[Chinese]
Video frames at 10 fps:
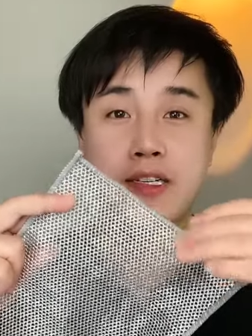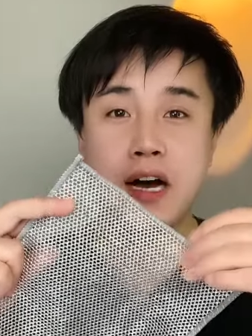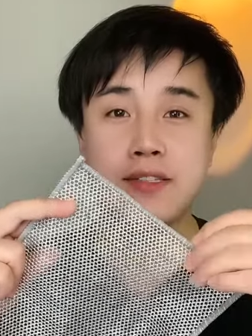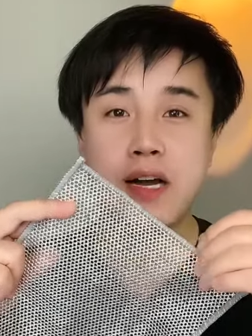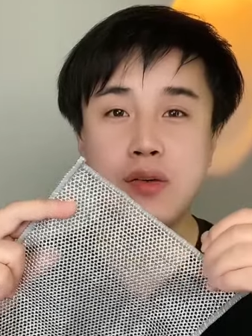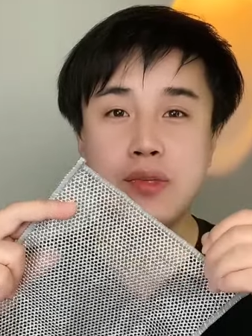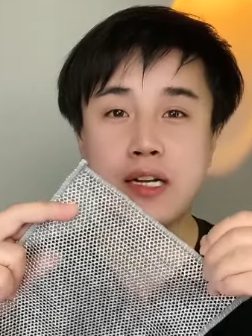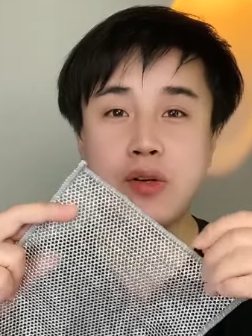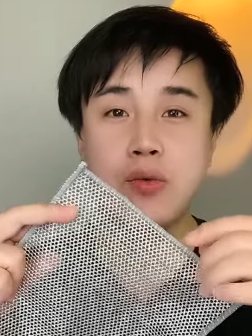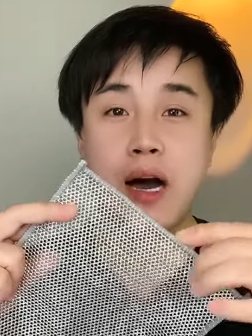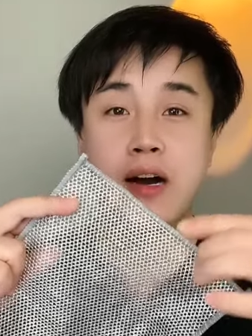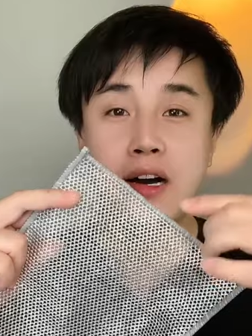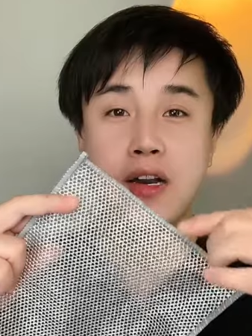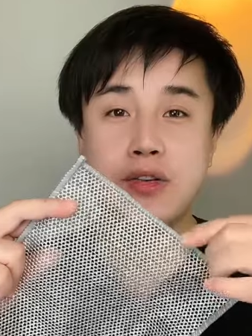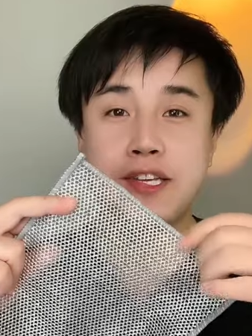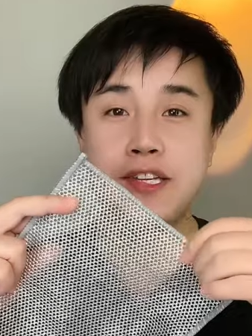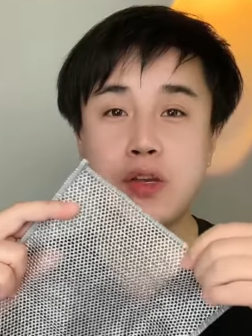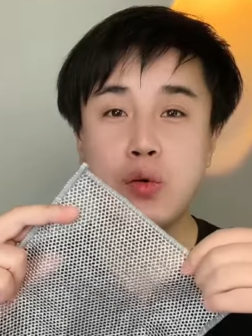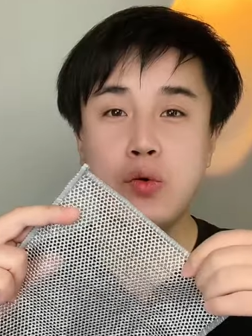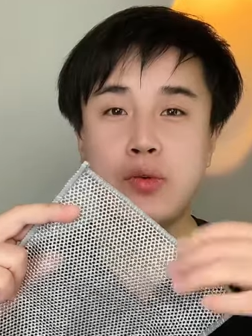厂家控价之后呢，老弟这
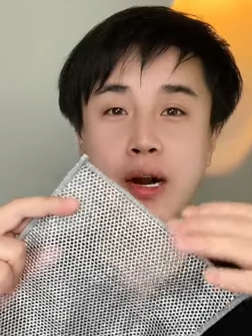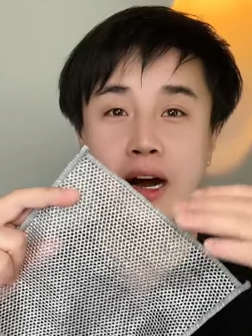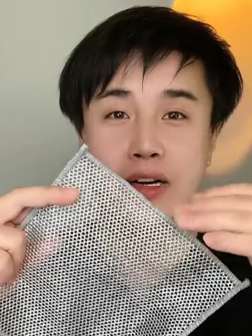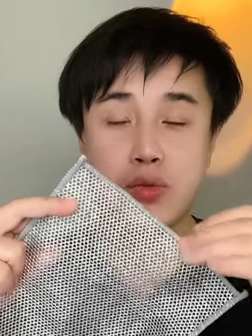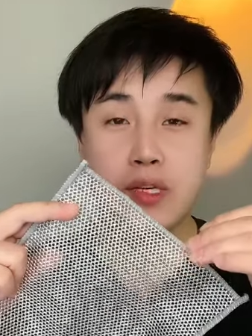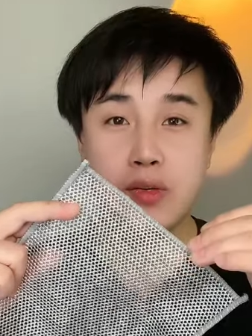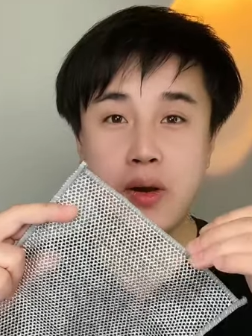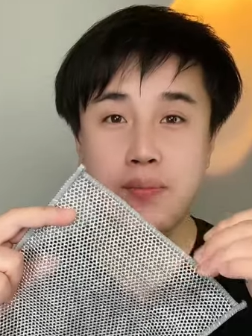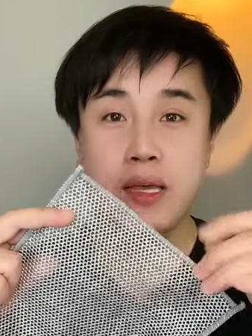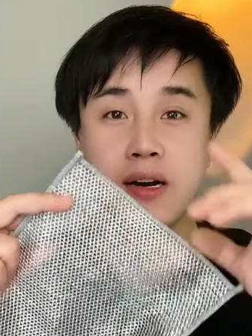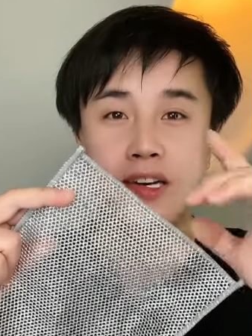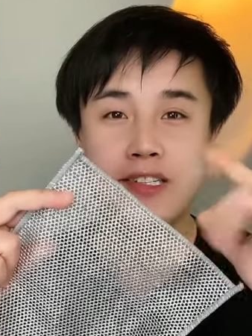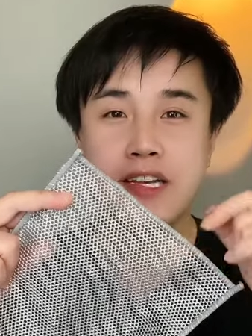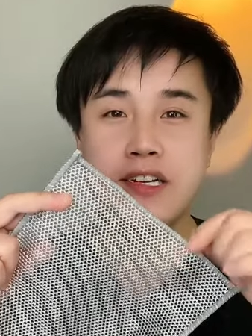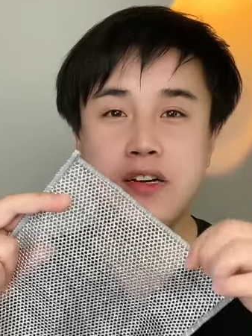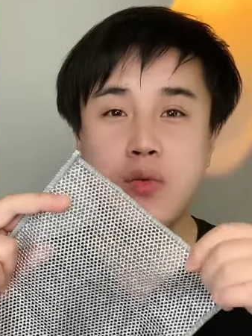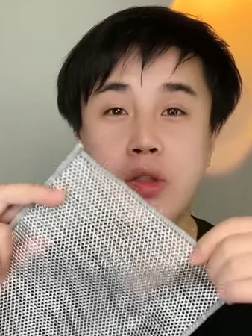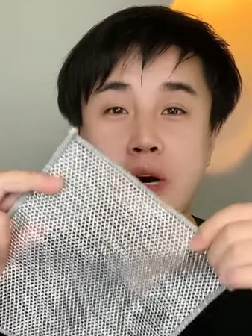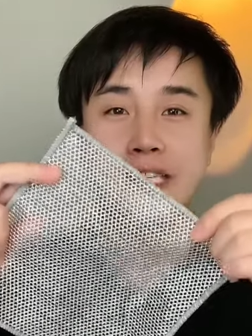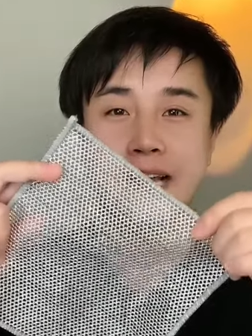个优惠券啊随时关闭，趁着这
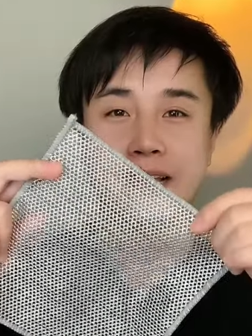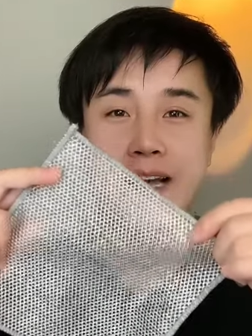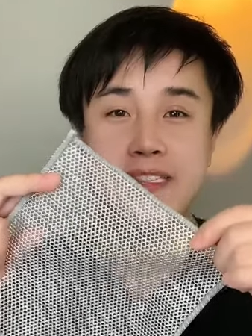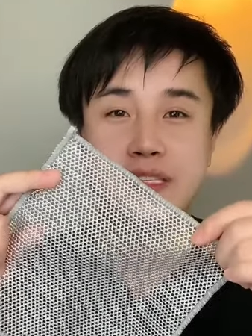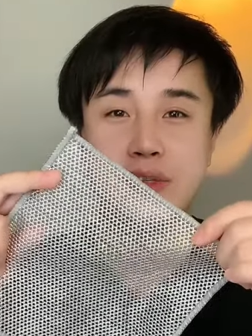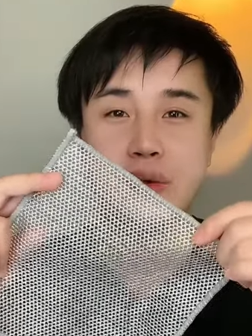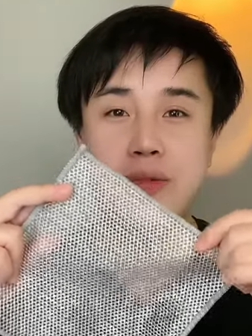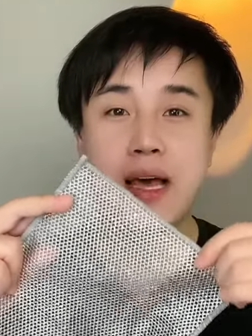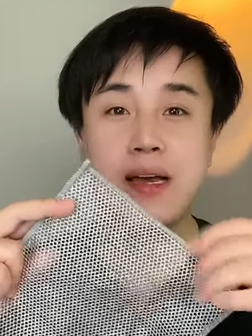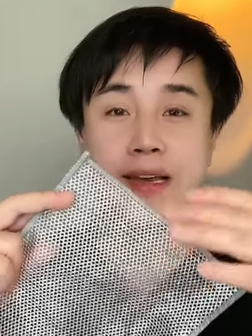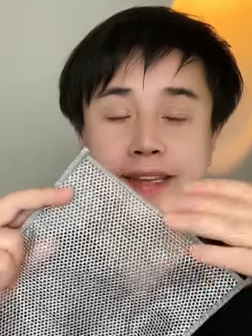活动，咱赶紧去搂单，